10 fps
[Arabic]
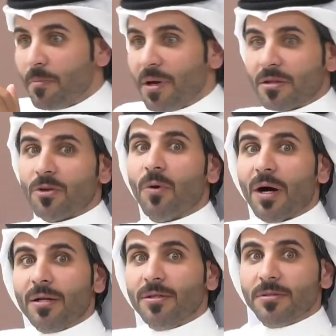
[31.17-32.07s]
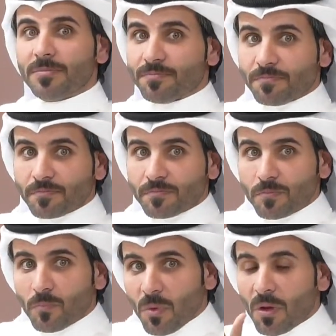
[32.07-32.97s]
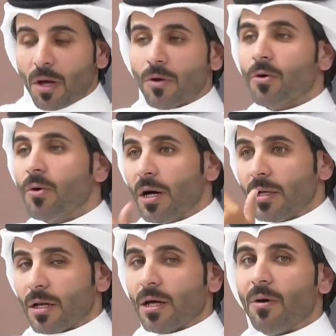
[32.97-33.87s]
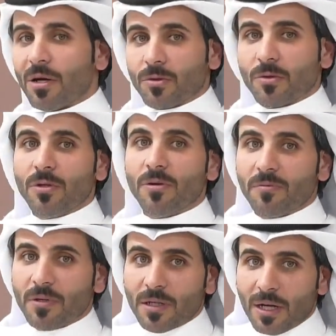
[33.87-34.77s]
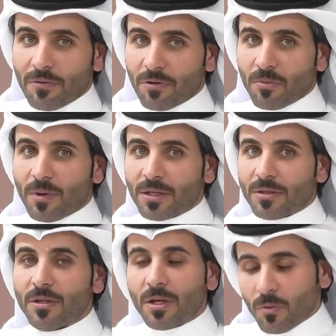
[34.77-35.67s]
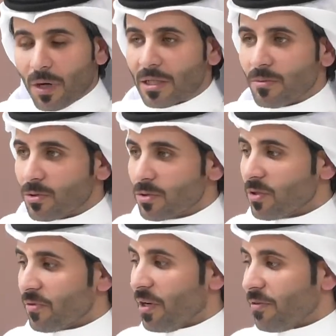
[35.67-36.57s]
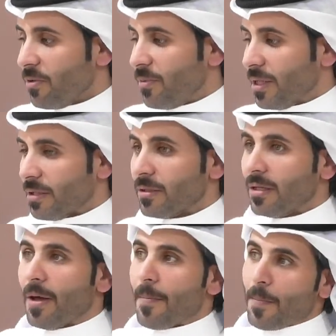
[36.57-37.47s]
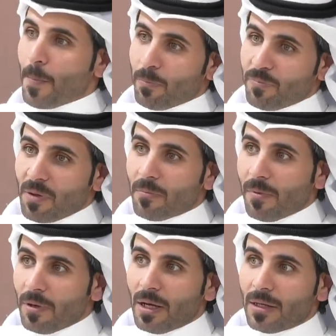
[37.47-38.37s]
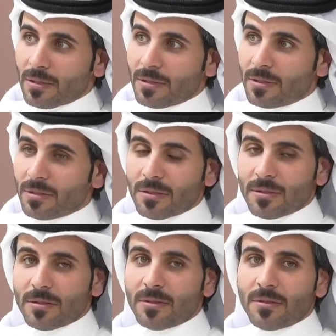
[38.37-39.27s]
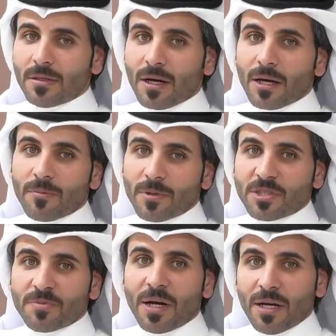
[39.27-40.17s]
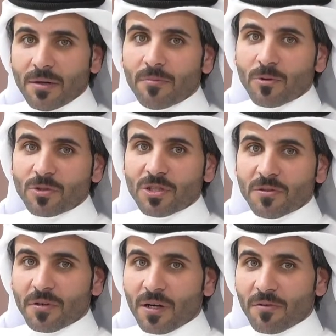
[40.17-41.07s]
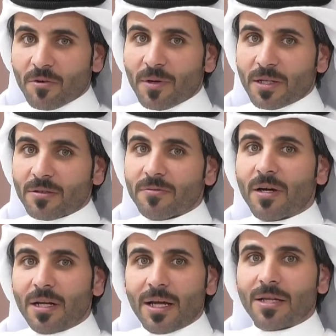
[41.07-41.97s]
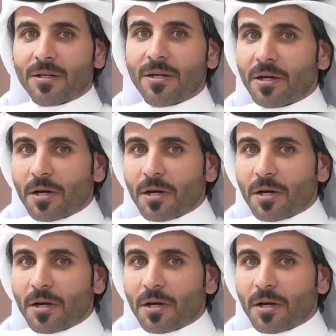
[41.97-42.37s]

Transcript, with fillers: بيت الوالد الاخوان الخوات كلهم في حفر الباطن الوالده موجوده في حفر الباطن يعني آه، اغلب الجماعه موجودين في حفر الباطن طيب فالعياده هناك